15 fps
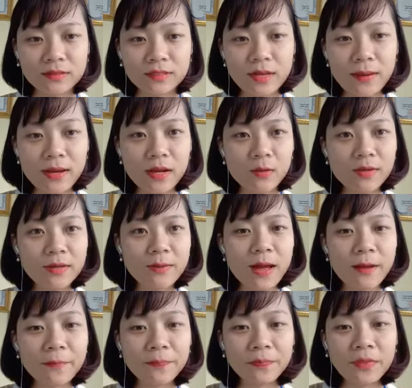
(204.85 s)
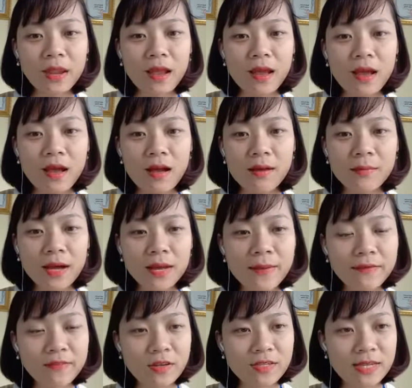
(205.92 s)
Các bạn đồng ý không ạ? Mời các
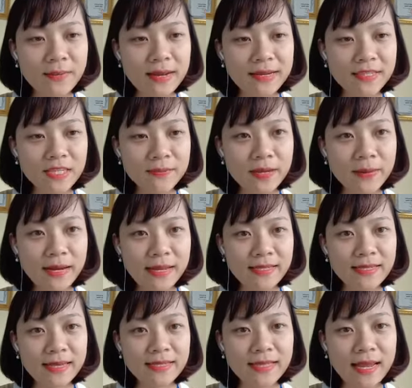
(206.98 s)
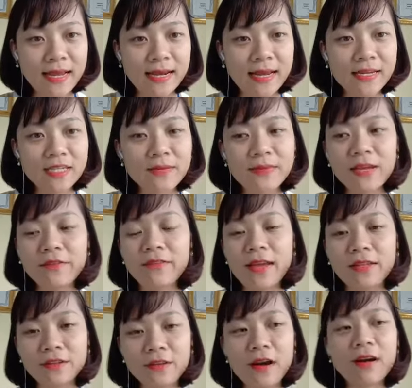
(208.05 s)
bạn vào xem livestream, các bạn hãy chia sẻ cái livestream này
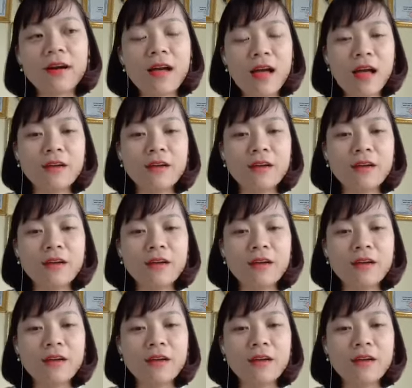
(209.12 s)
về tường.